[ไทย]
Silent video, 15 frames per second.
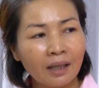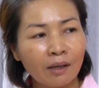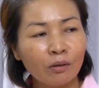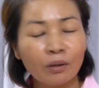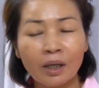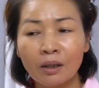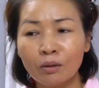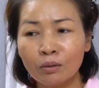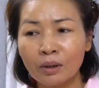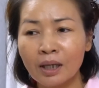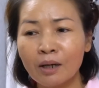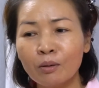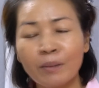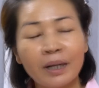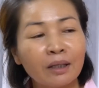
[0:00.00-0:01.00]
เข้าเข้า
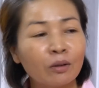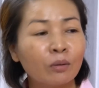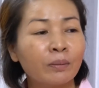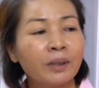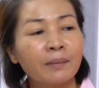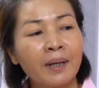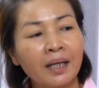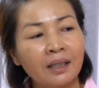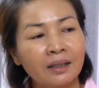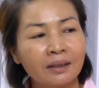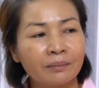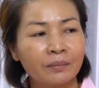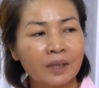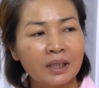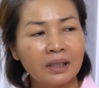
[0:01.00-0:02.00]
เข้ามาโรงพยาบาลระดั
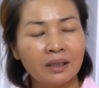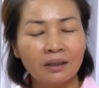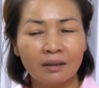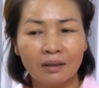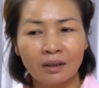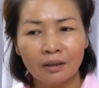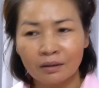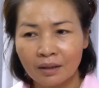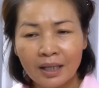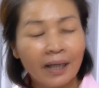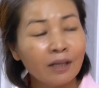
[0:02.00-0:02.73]
บนี้ได้